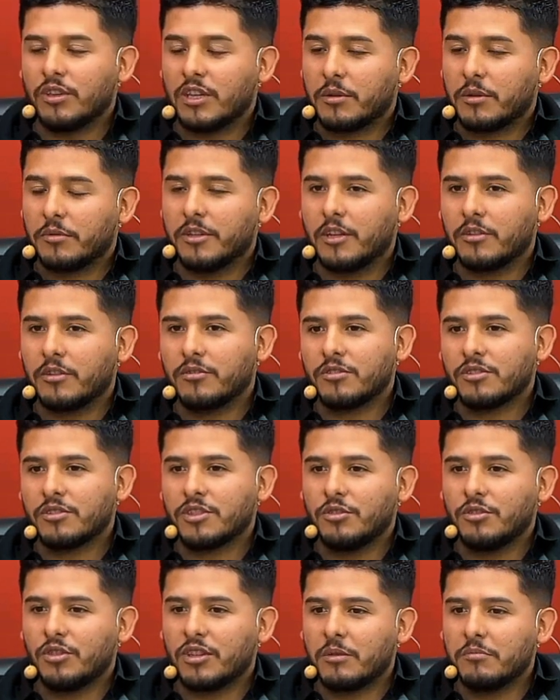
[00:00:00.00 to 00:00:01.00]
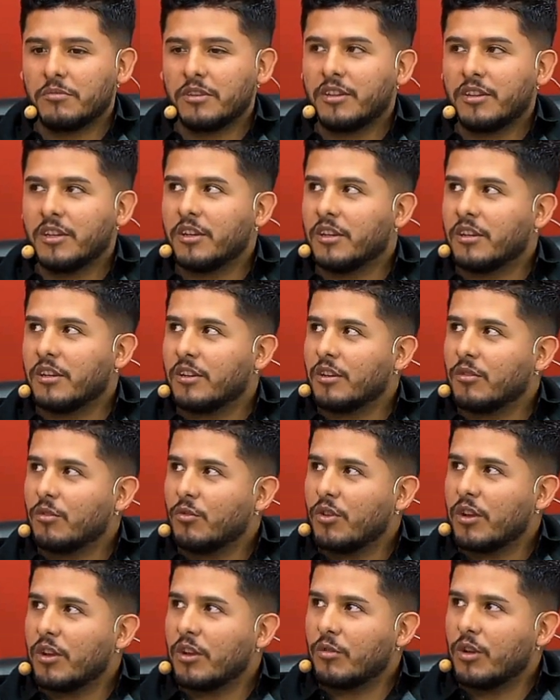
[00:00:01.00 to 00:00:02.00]
interviniendo, sino también de
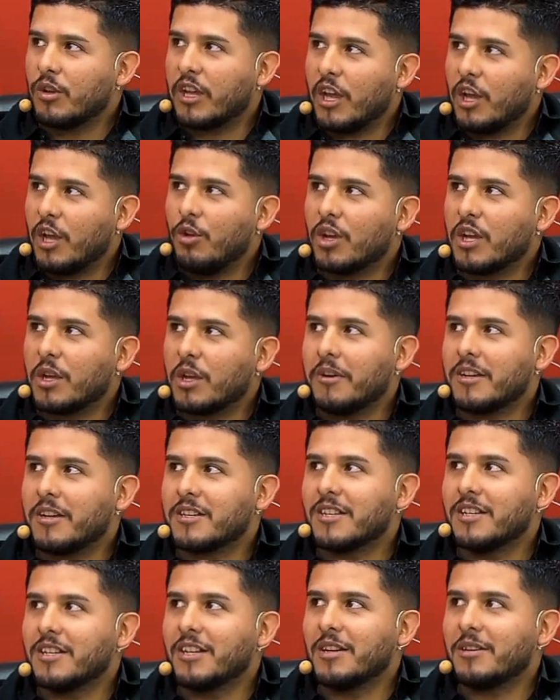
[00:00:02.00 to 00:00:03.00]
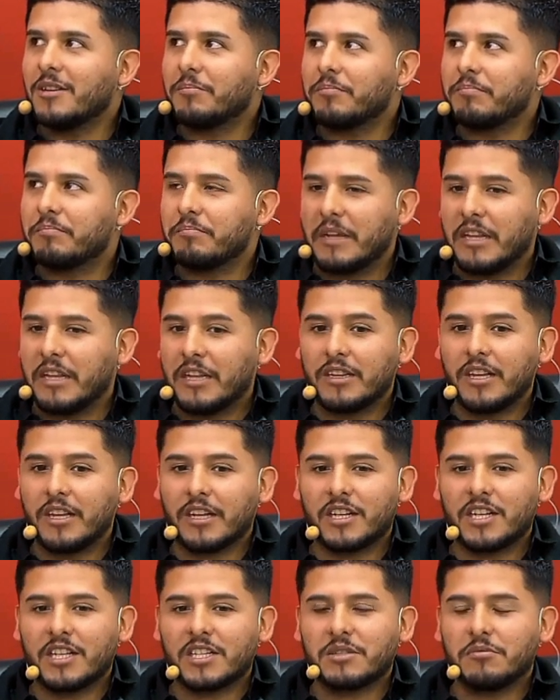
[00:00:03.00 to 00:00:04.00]
qué es lo que vas a ir a
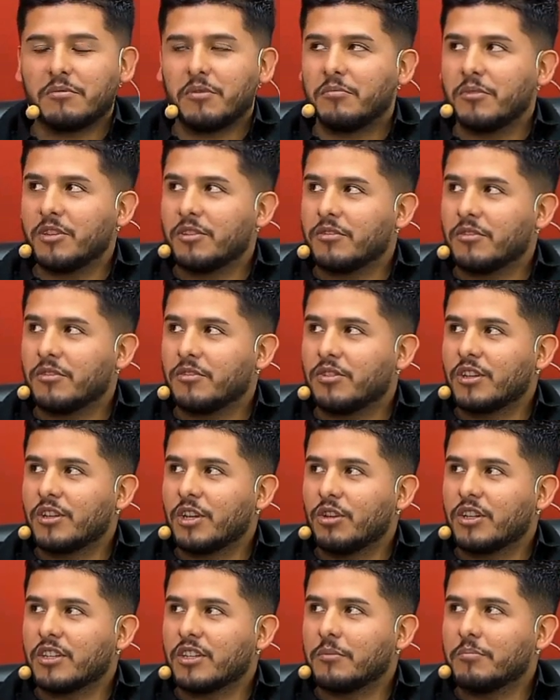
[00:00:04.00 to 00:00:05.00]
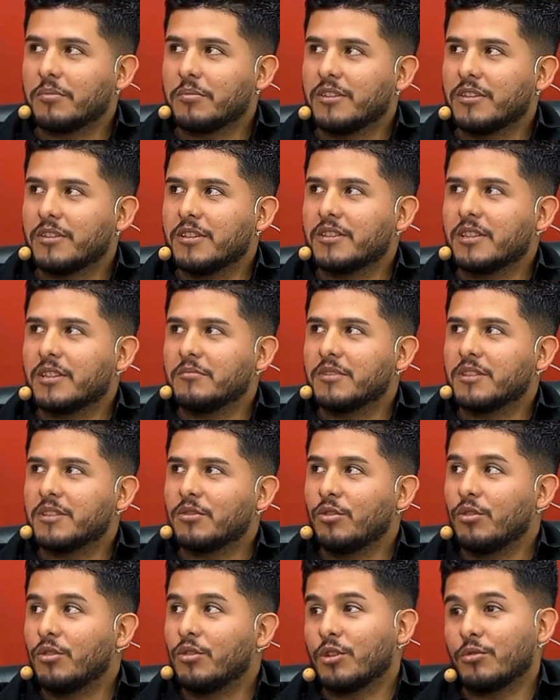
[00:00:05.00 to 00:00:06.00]
pintar en ese momento, ¿no? Qué es lo que te piden también
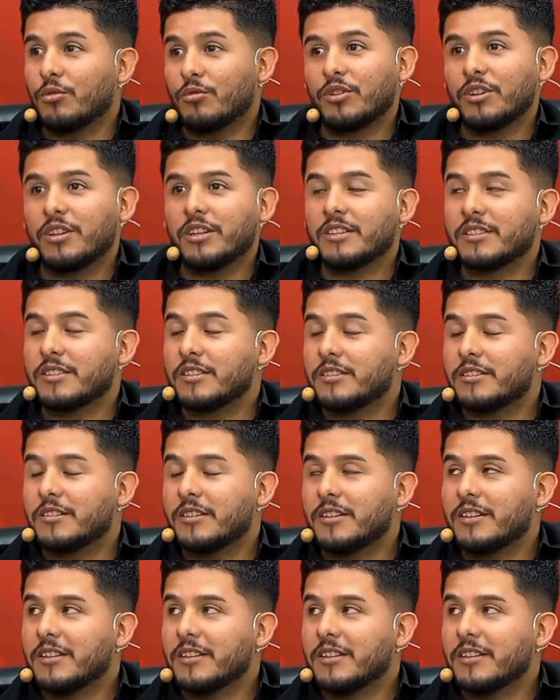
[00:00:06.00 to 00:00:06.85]
o lo que uno quiere hacer.